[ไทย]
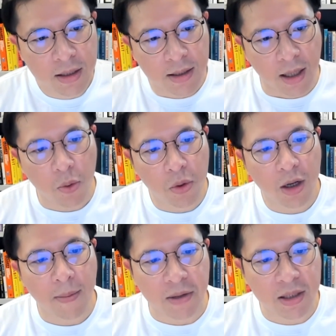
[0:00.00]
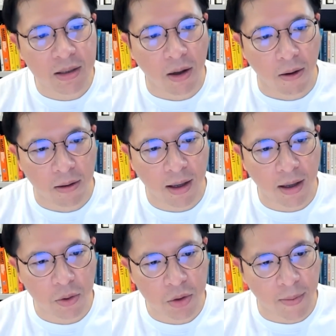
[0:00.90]
แต่ถ้าคุณเลือกแบบที่2เนี่ย
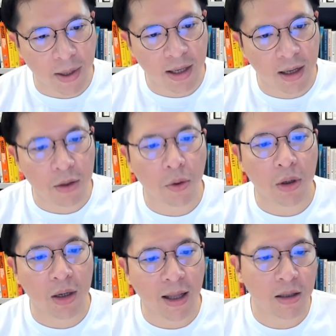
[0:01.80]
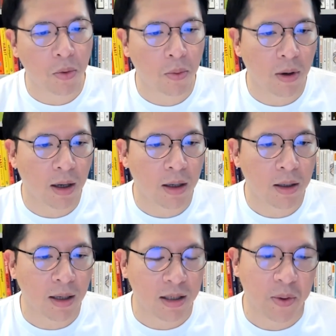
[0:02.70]
คุณสามารถเขียนคนใกล้ตัว
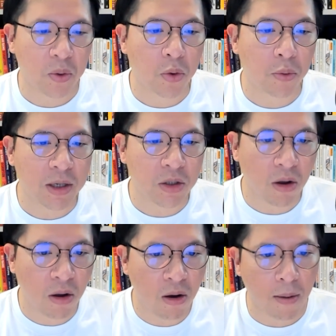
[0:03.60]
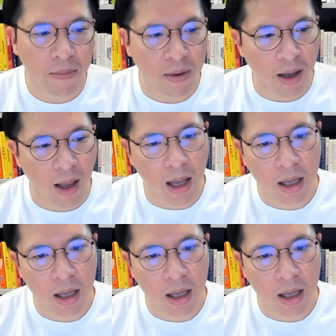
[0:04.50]
อาจจะเป็นคนที่คุณไม่ชอบนะฮะ